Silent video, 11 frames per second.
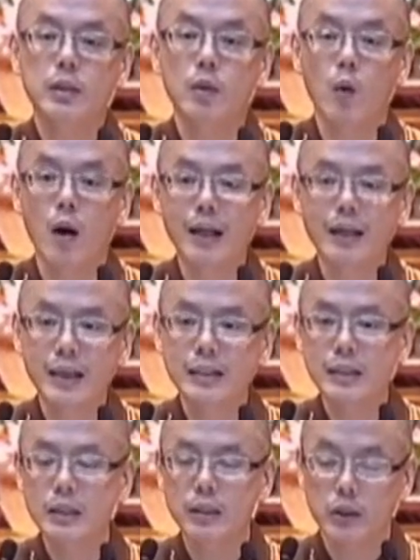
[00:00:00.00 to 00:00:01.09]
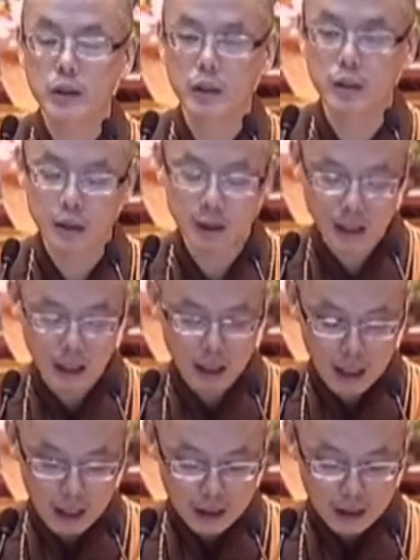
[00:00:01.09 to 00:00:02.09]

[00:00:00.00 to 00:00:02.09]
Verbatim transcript: 是华严经的十地，